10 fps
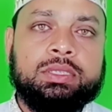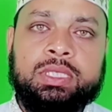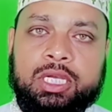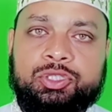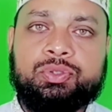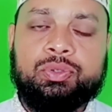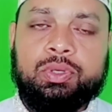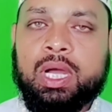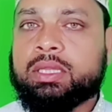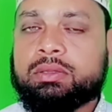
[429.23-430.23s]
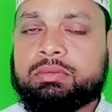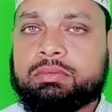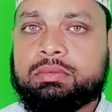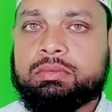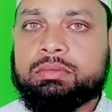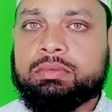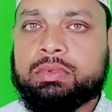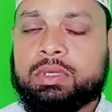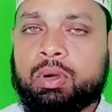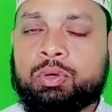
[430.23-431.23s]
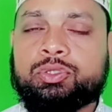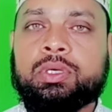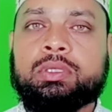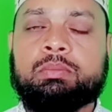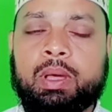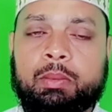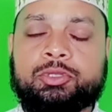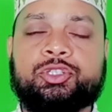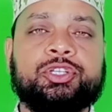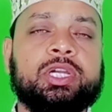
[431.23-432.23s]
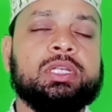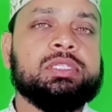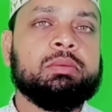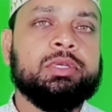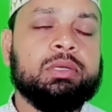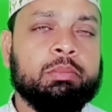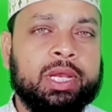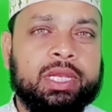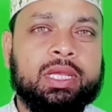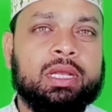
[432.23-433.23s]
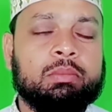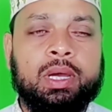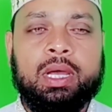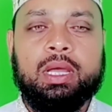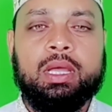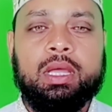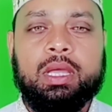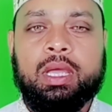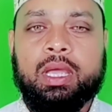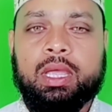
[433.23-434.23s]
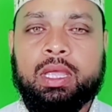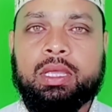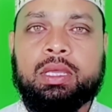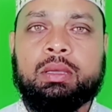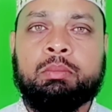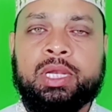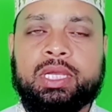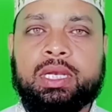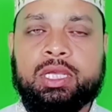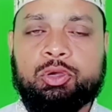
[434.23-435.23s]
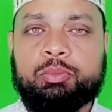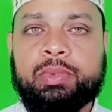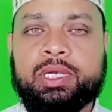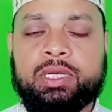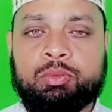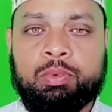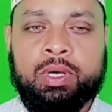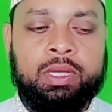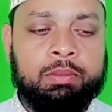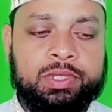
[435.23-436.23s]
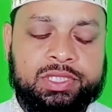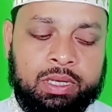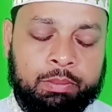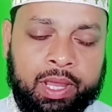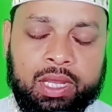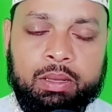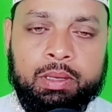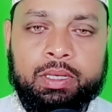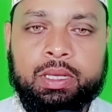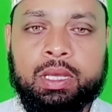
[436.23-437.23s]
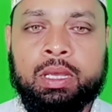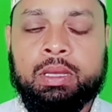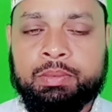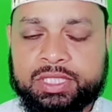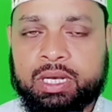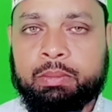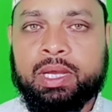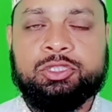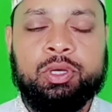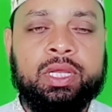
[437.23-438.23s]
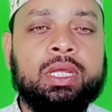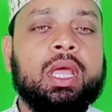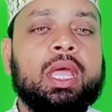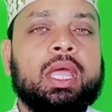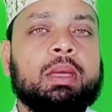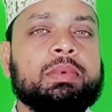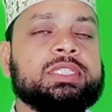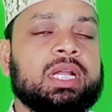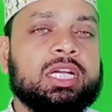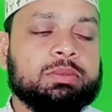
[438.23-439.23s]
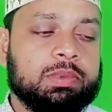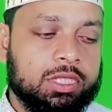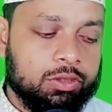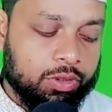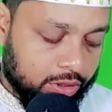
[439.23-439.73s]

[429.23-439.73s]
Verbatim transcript: স্বাস্থ্য খাত ঔষধ ফার্মাসিউটিক্যালস লিমিটেড মেডিকেল বা মেডিকেল ইকুইপমেন্টের উপরে ইবনেসেনা ব্যাংক এবং ইবনেসেনা ব্যাংক সরি ইবনেসেনা হাসপাতাল তৈরি